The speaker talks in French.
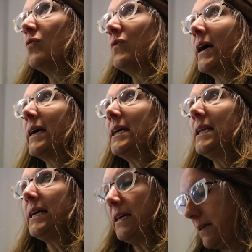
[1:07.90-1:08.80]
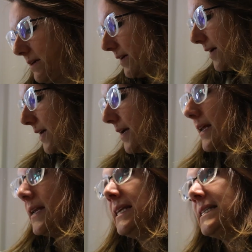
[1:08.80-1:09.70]
On va régler
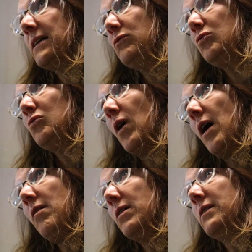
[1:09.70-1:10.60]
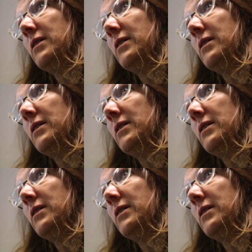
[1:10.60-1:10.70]
les accoudoirs.